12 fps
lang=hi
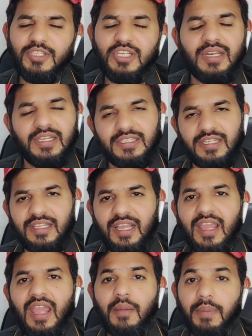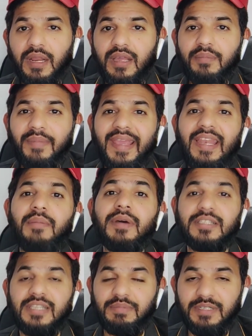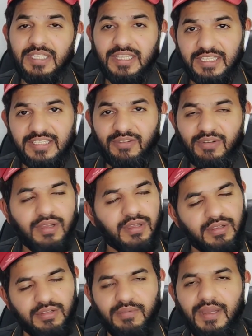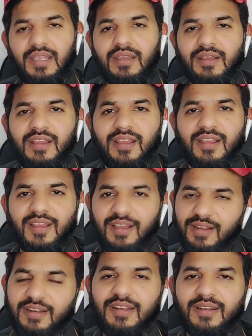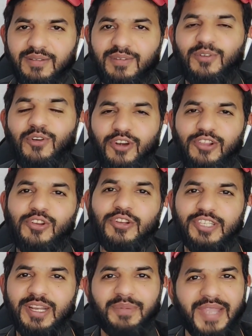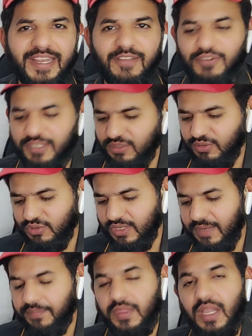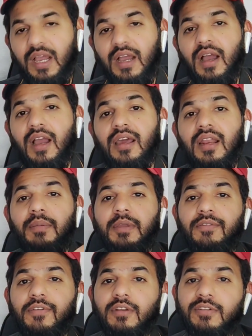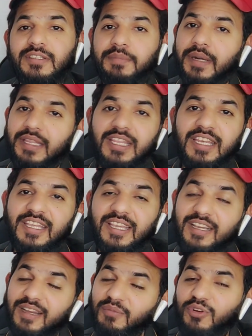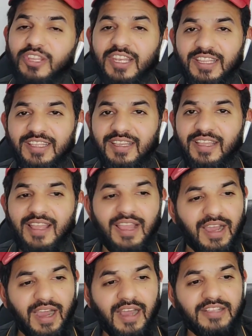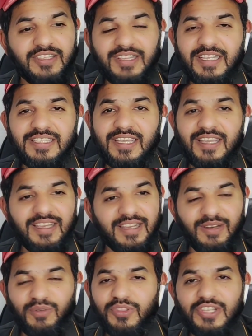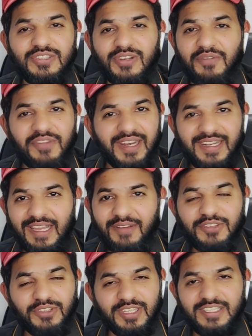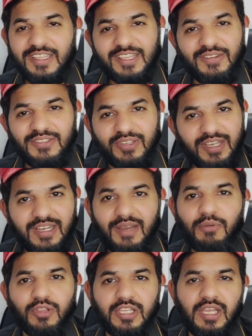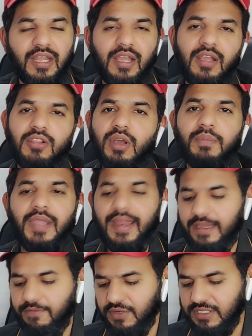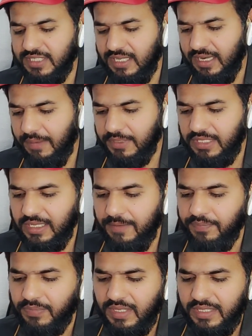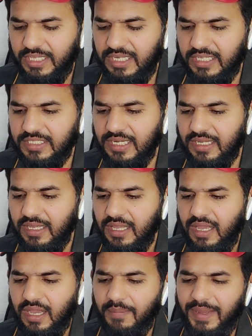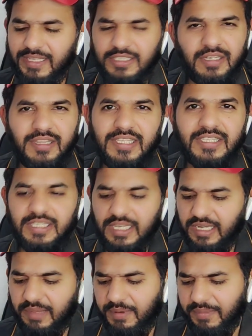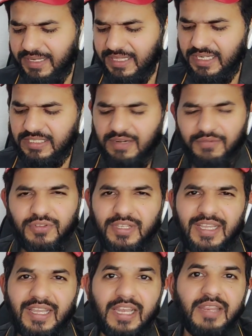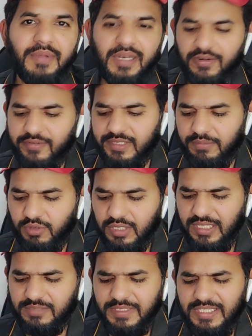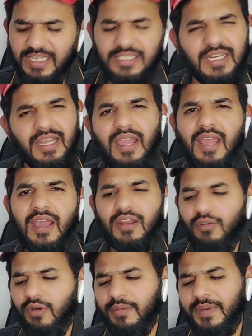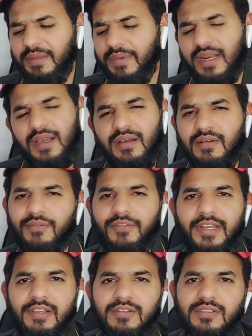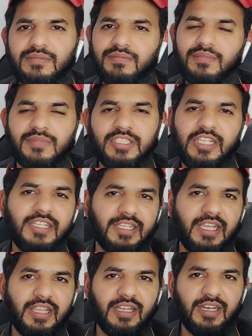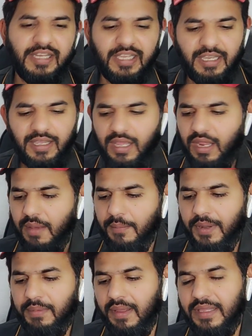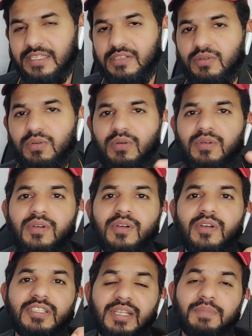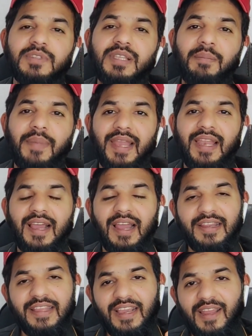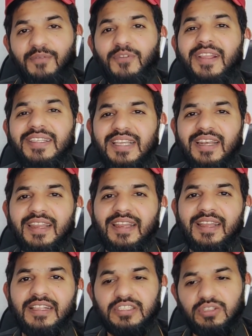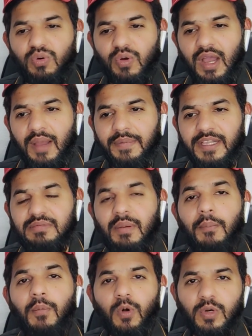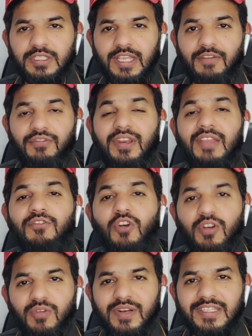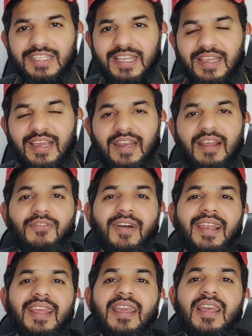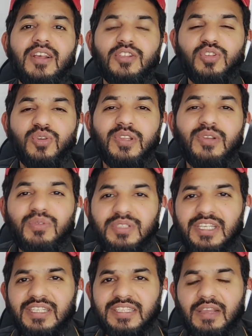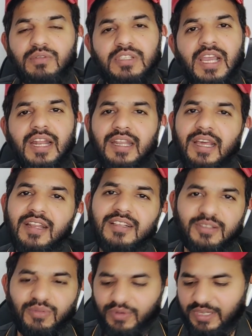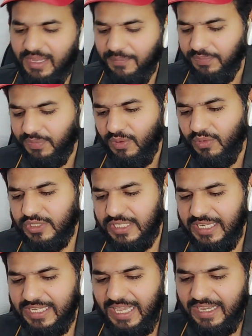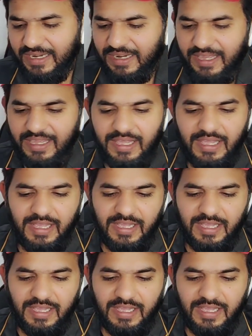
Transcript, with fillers: पीछे रह सकता है पर अगर महीने भर से आपके साथ ऐसा हो रहा तो भाई कॉन्ग्रेचुलेशन आपकी आईडी फ्रीज हो चुकी है हाँ अगर आपके फॉलोअर्स बढ़ते नहीं है कम होते रहते हैं आज तीस है कल उनतीस हो गया फिर अट्ठाईस हो गया सत्ताईस हो गया कम होते हैं तो आपकी आईडी फ्रीज है यहाँ पर देखिए तीन हज़ार है अब मान के चलिए तीस हज़ार नहीं है पर मेरे तीन हज़ार व्यूज़ आ गए कल ही मैंने रील्स अपलोड किया इसमें छः हज़ार है नॉर्मली मेरा वीडियोस चल जाता है इतना ठीक है पर इसको सबसे पहले आईडी अनफ्रीज करने के लिए जो आपके इसमें बोर्ड्स है फ्री फॉलोअर्स है खराब वाले जो यूज़र्स है उसे हटाना ज़रूरी है उसके लिए क्या करना है